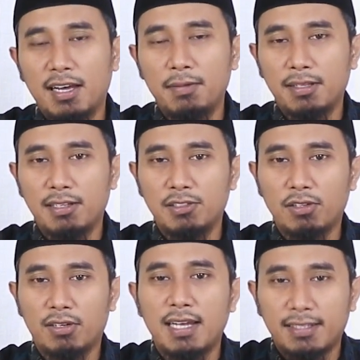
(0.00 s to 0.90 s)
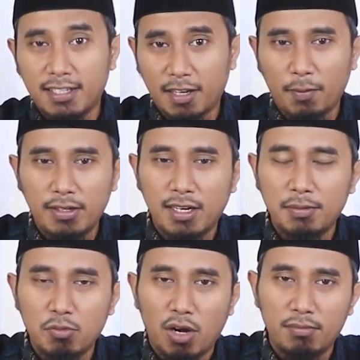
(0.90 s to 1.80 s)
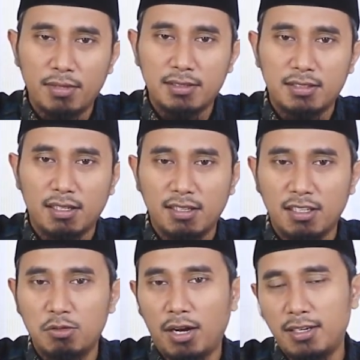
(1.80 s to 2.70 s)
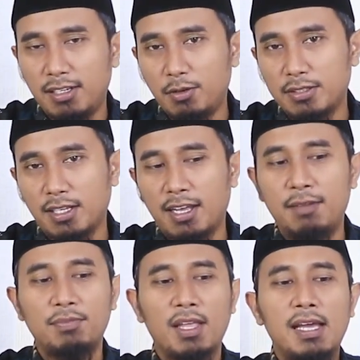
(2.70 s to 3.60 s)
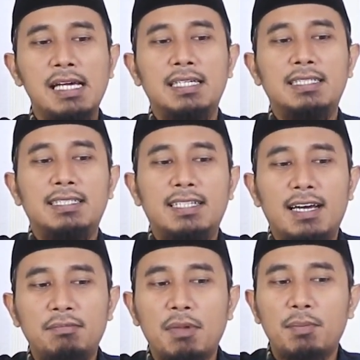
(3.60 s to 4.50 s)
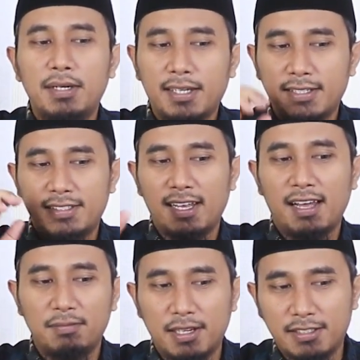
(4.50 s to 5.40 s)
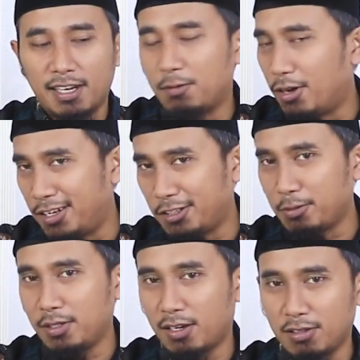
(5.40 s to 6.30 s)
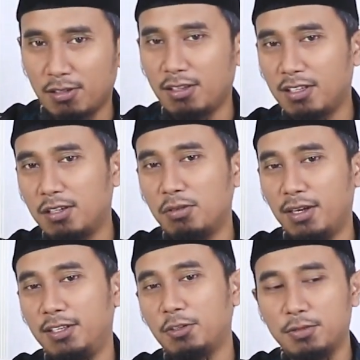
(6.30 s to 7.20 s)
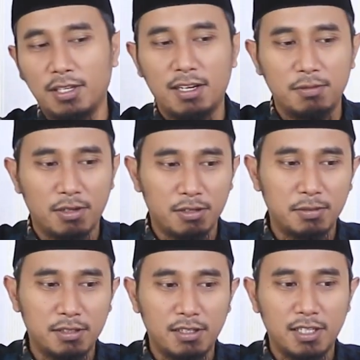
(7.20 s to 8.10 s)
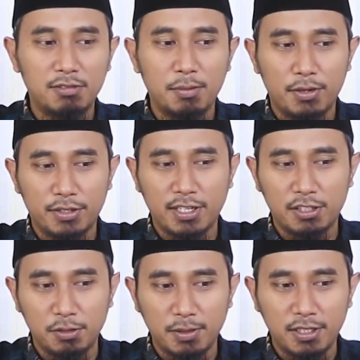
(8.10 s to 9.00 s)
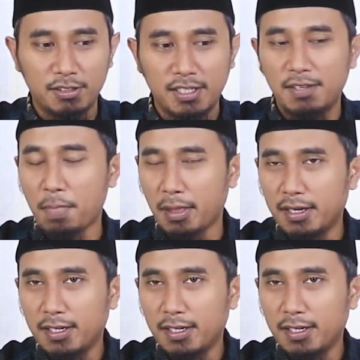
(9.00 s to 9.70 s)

sahabat Ansor datang kepada Nabi Muhammad sallallahu alaihi wasallam dan memberikan salam. Assalamualaikum ya Rasulullah. Waalaikumsalam warahmatullahi wabarakatuh begitu ya.